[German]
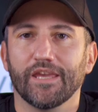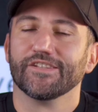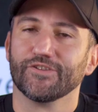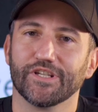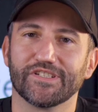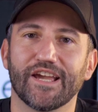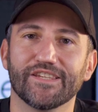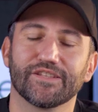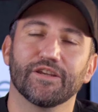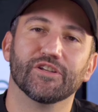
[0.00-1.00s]
So, das
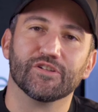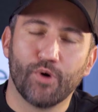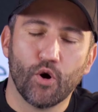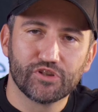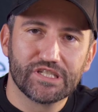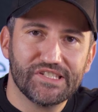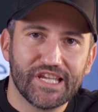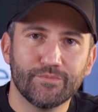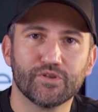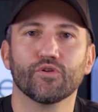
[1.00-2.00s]
heißt, das Posten
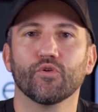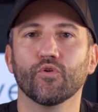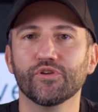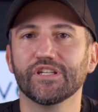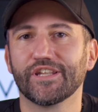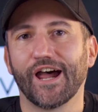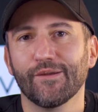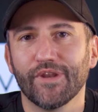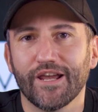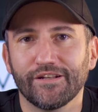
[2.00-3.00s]
selbst und die
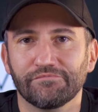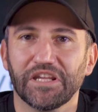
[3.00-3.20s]
Timeline